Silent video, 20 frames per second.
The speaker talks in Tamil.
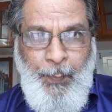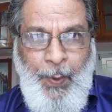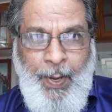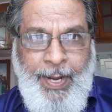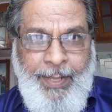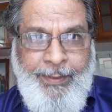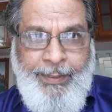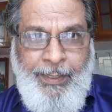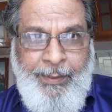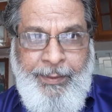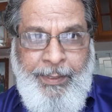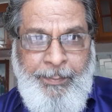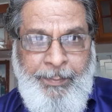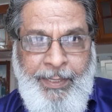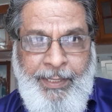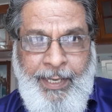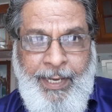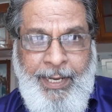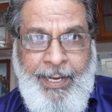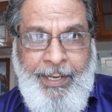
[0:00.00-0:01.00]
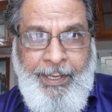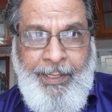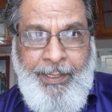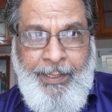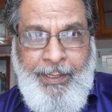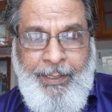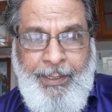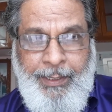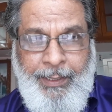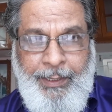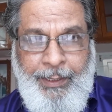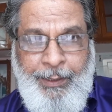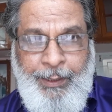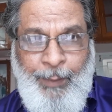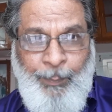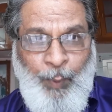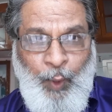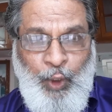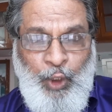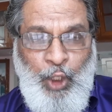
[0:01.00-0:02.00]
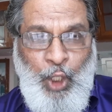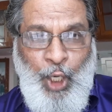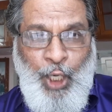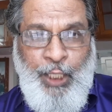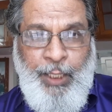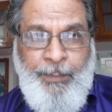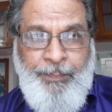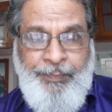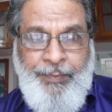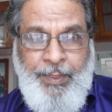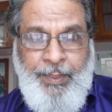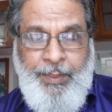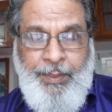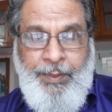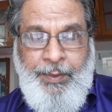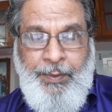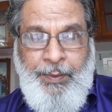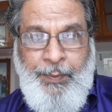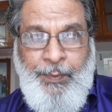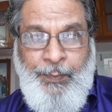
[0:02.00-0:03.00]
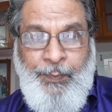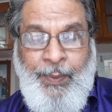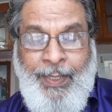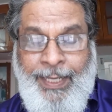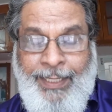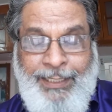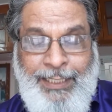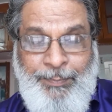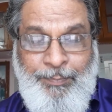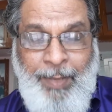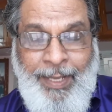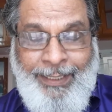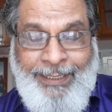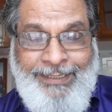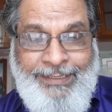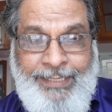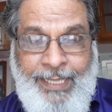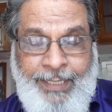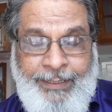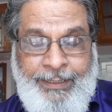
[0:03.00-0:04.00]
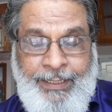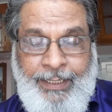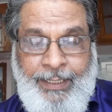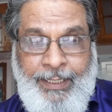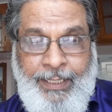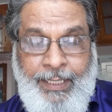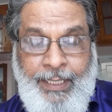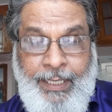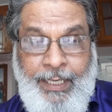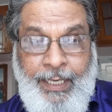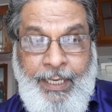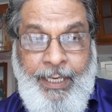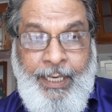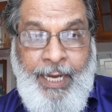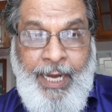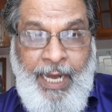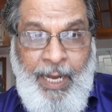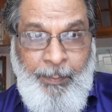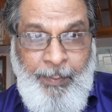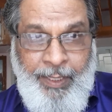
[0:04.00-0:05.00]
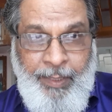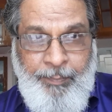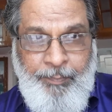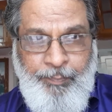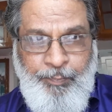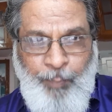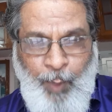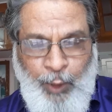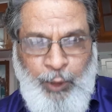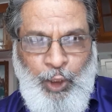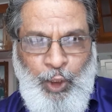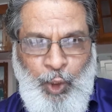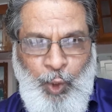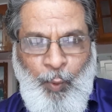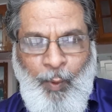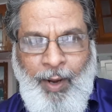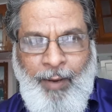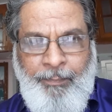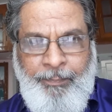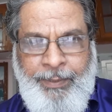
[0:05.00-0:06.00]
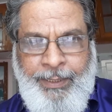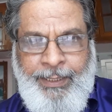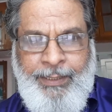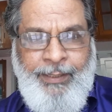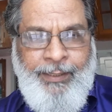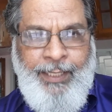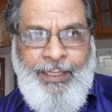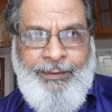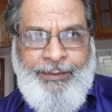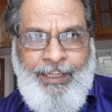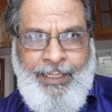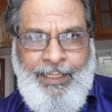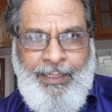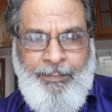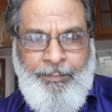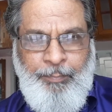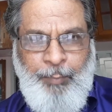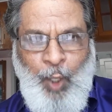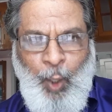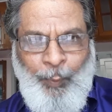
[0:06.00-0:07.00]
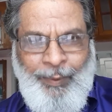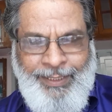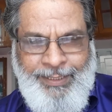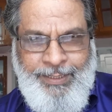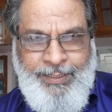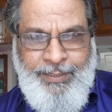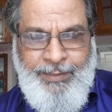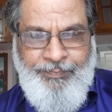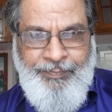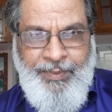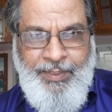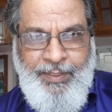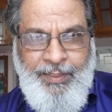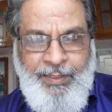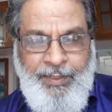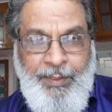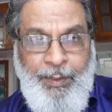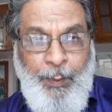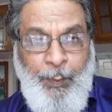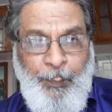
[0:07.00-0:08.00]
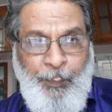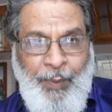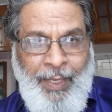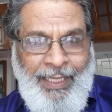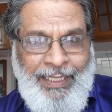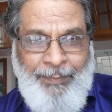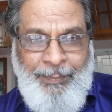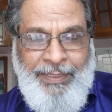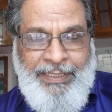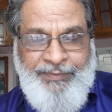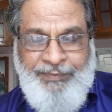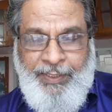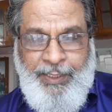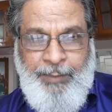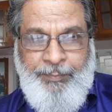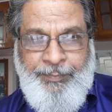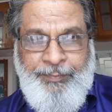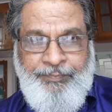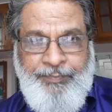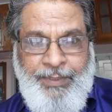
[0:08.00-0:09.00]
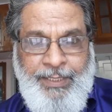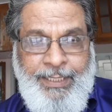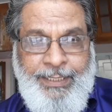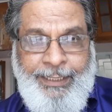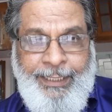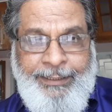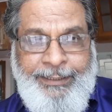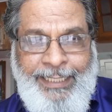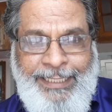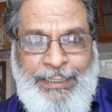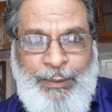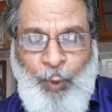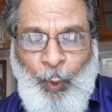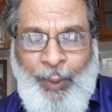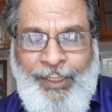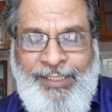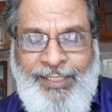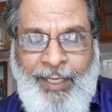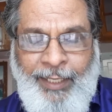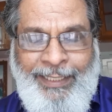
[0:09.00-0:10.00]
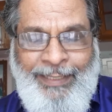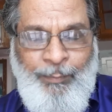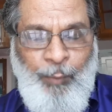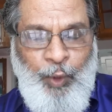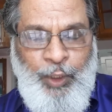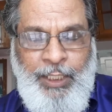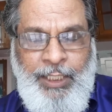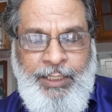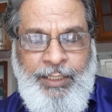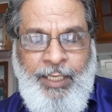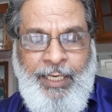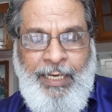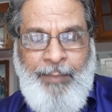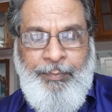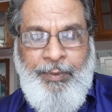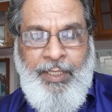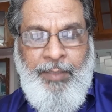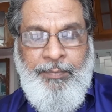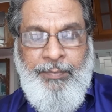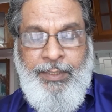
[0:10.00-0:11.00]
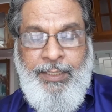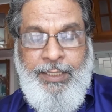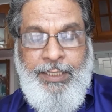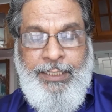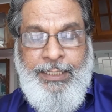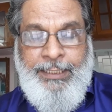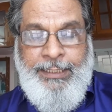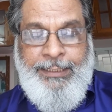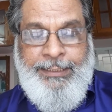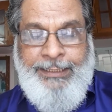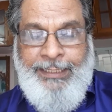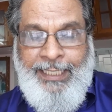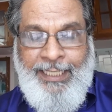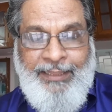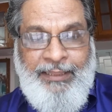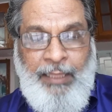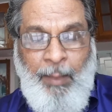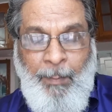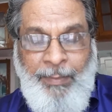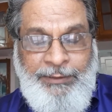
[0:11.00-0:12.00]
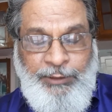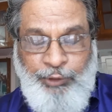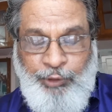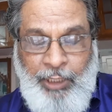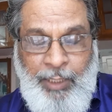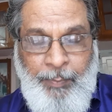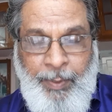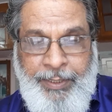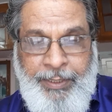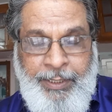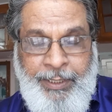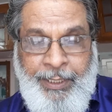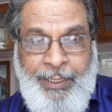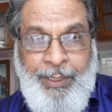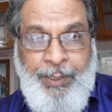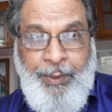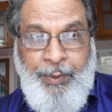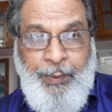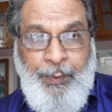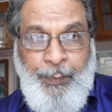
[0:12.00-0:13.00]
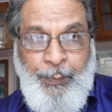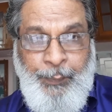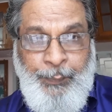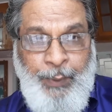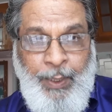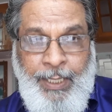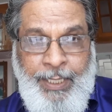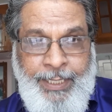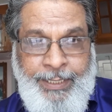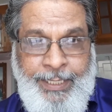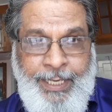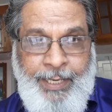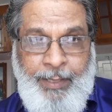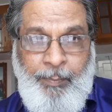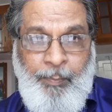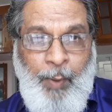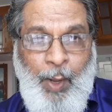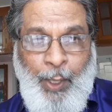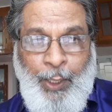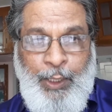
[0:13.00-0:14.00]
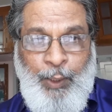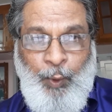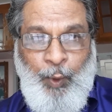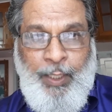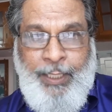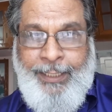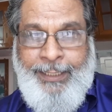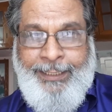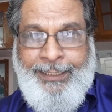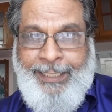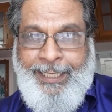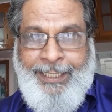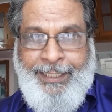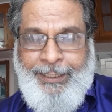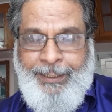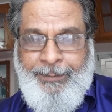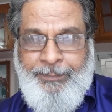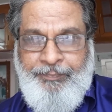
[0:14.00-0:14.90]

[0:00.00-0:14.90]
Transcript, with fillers: வணக்கம் நண்பர்களே இப்பொழுது நான் வடக்கு பாகிஸ்தானில் ஹேபர் பத்தன்குவா பெருங்காலத்தில் ப்ராவின்ஸ் வழங்கப்பட்டு வரும் இந்த கொகிஸ்தானி மொழியில் காணப்படும் சில தமிழ்ச்சொற்களை பற்றி உங்களிடையே பகிர்ந்து கொள்ள எண்ணுகிறேன்